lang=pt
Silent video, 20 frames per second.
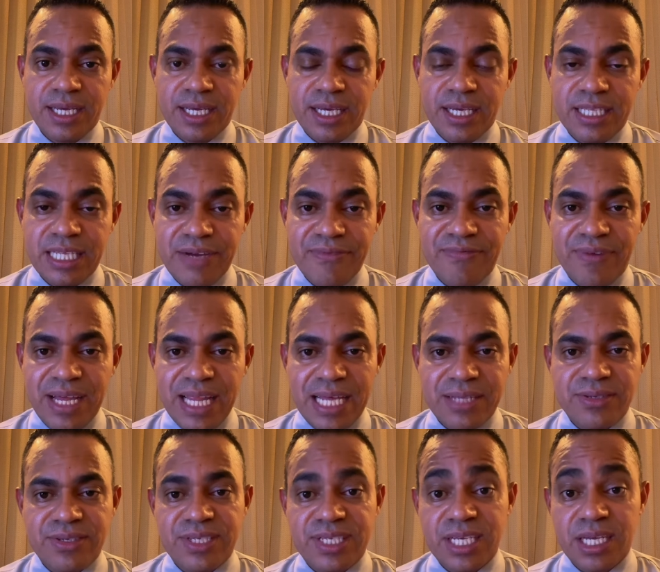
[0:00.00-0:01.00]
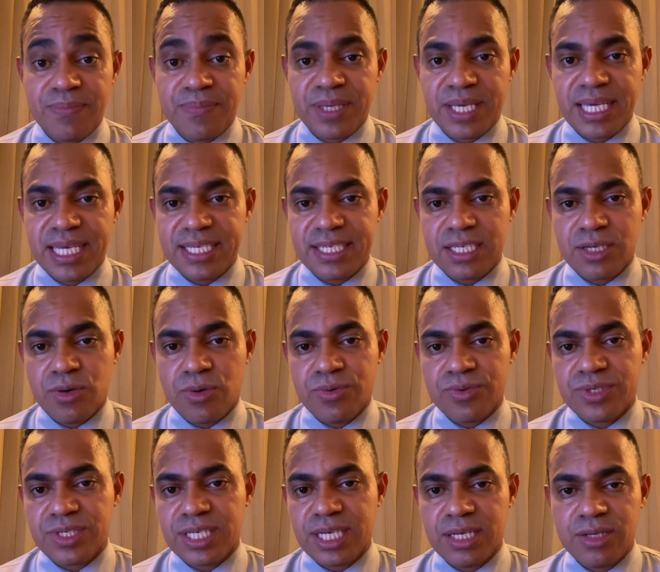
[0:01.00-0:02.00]
E tenho falado sempre que esse
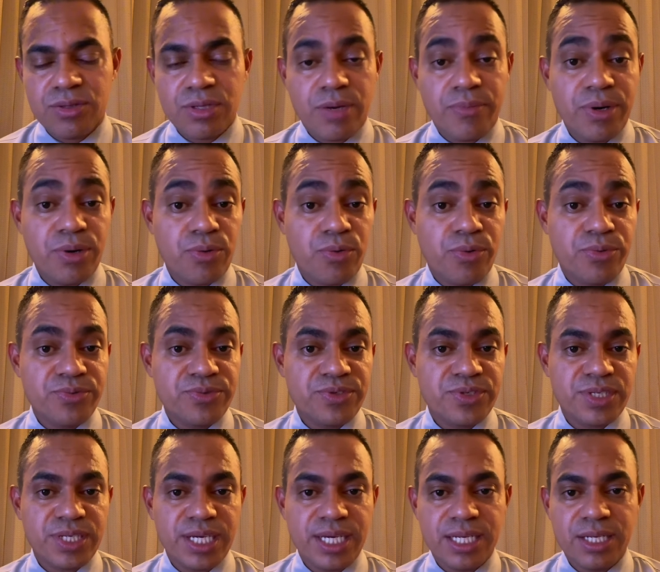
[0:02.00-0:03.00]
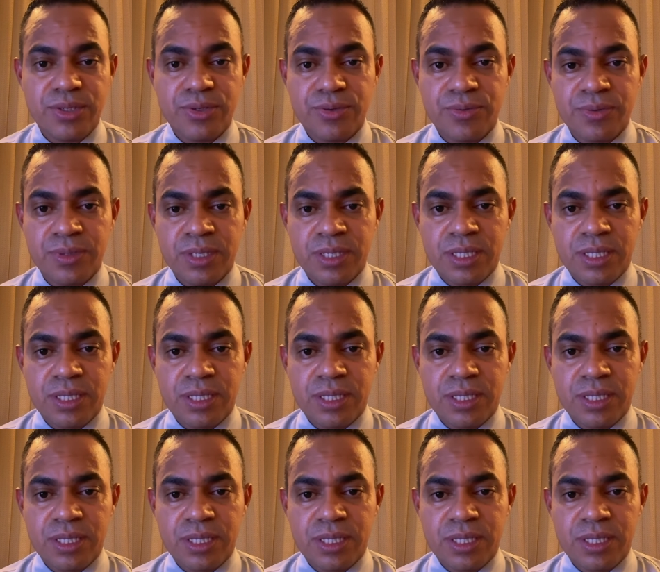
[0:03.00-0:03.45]
conselho não é um conselho